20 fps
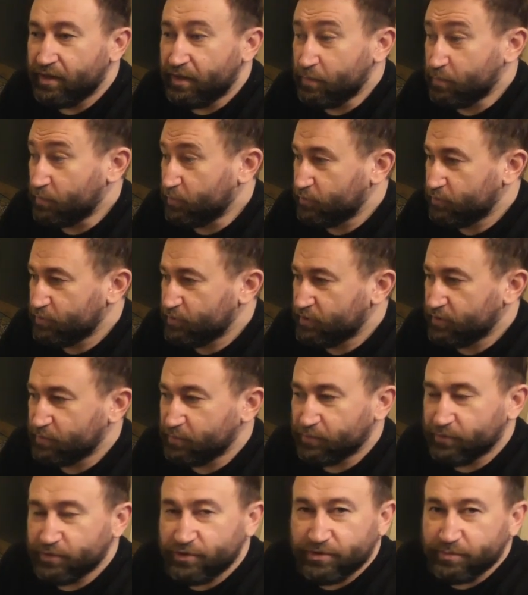и прочее,
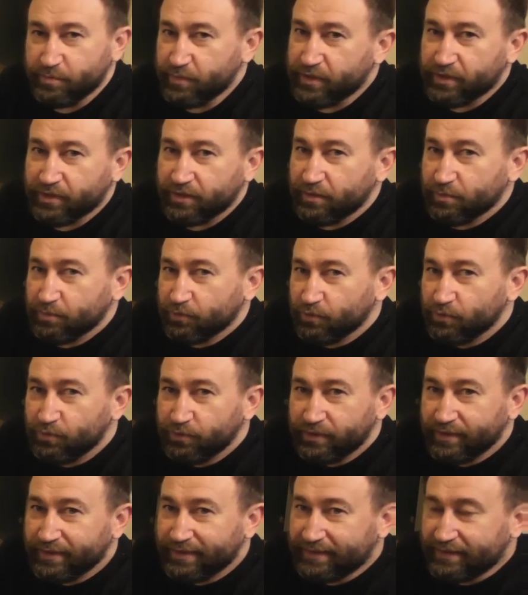прочее,
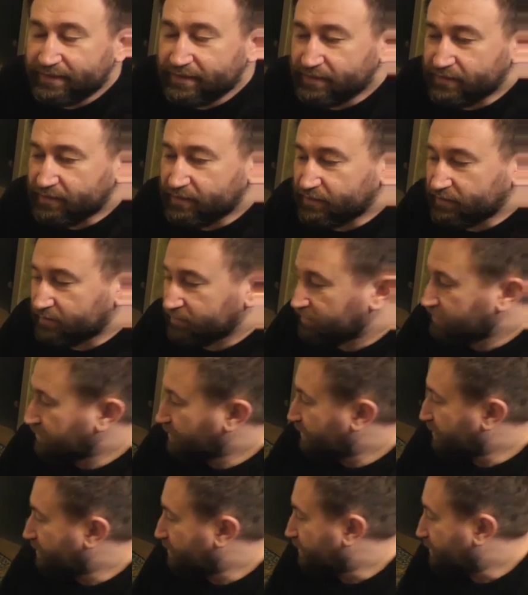микролептонная энергия.
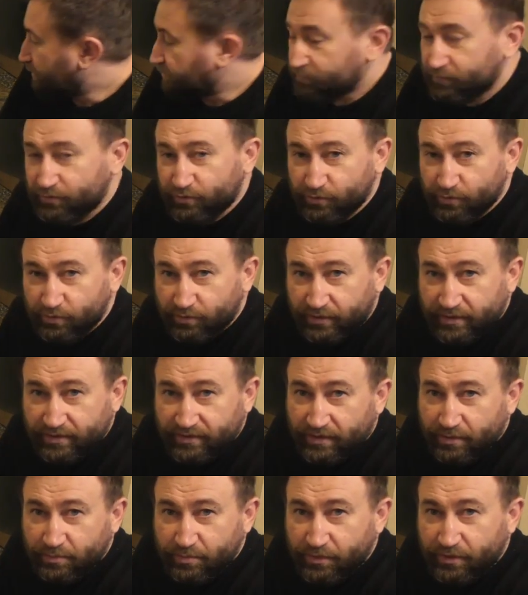Все на
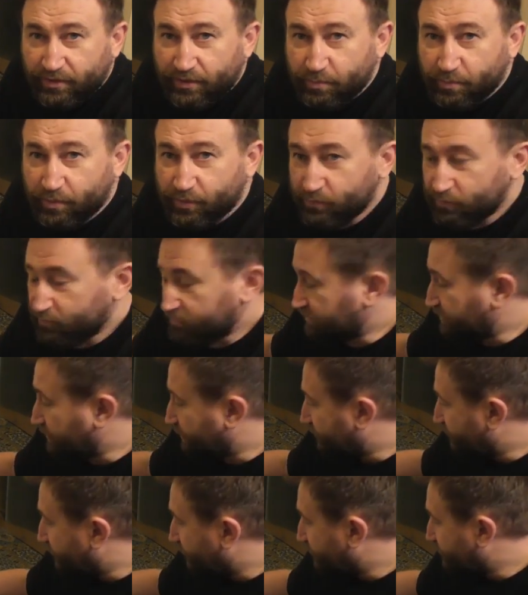самом деле
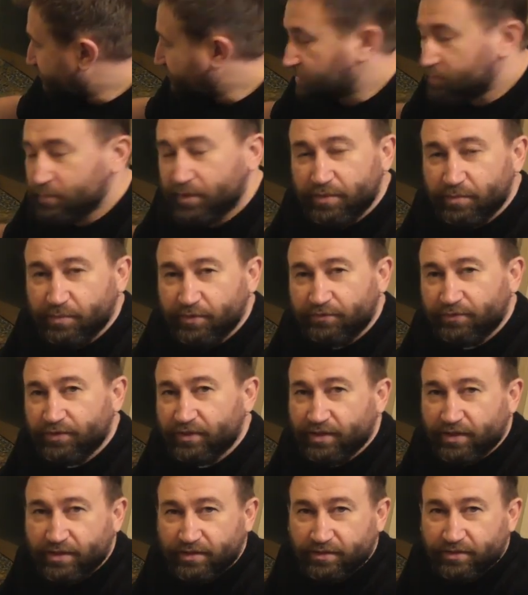просто. Та самая
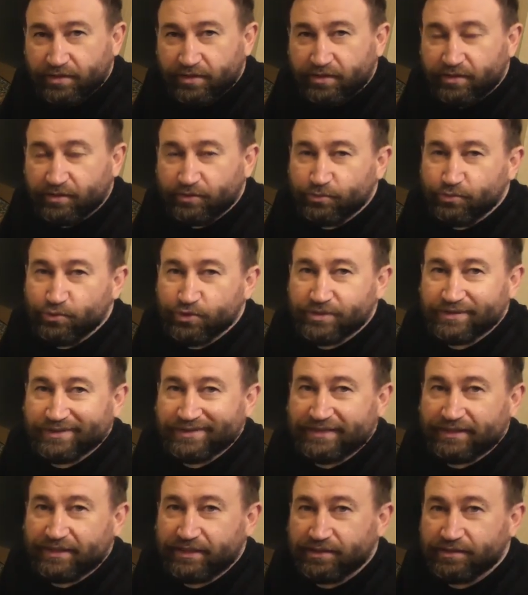бифилярная катушка
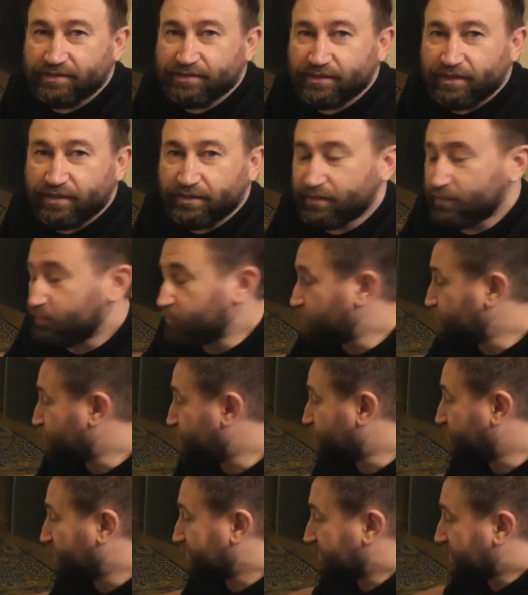Теслы, она
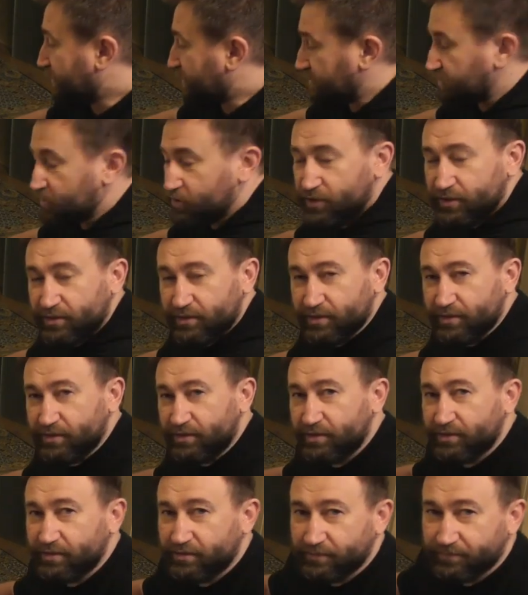может быть
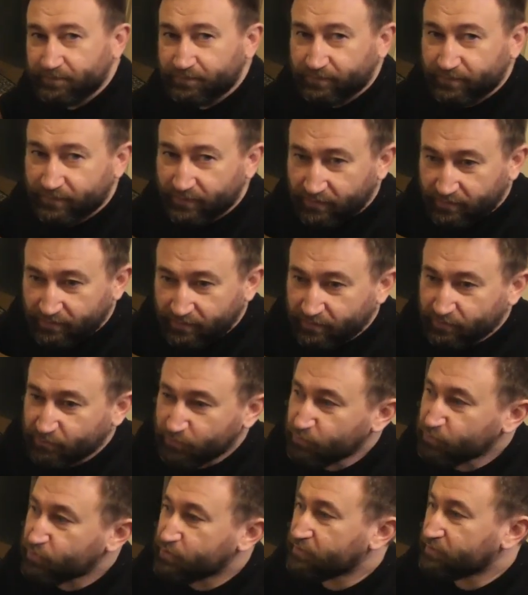конической, со
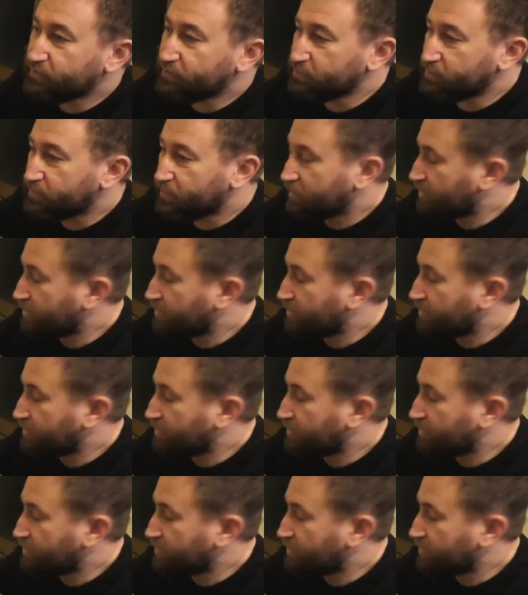скошенным